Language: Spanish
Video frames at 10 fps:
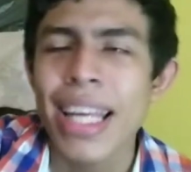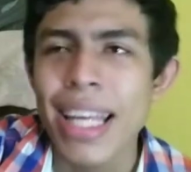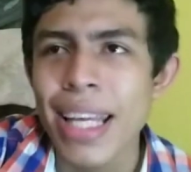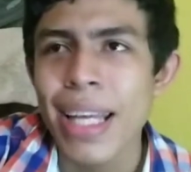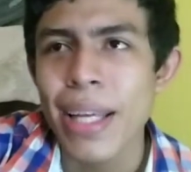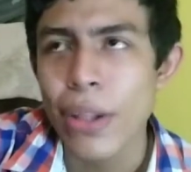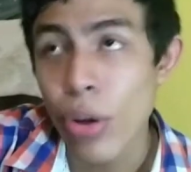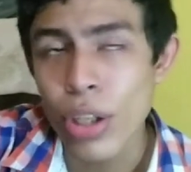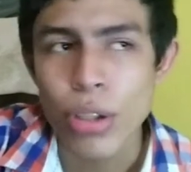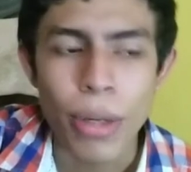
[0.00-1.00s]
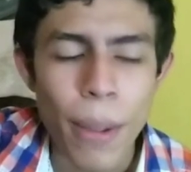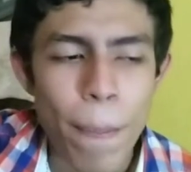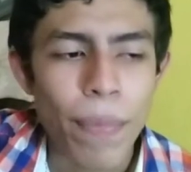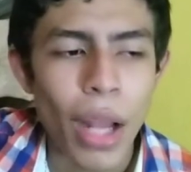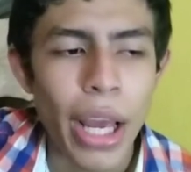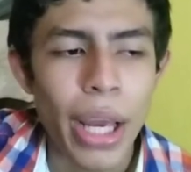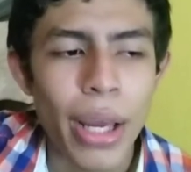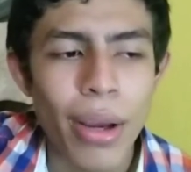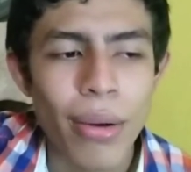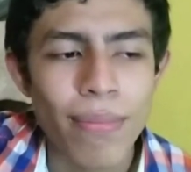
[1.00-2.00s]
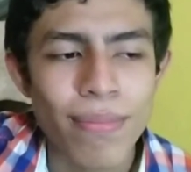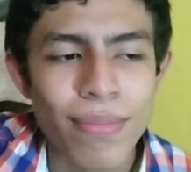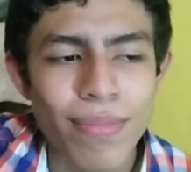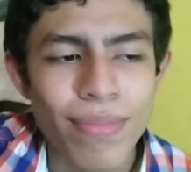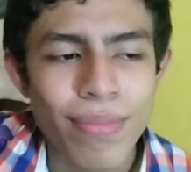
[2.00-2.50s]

Y todo eso, ¿verdad? Em,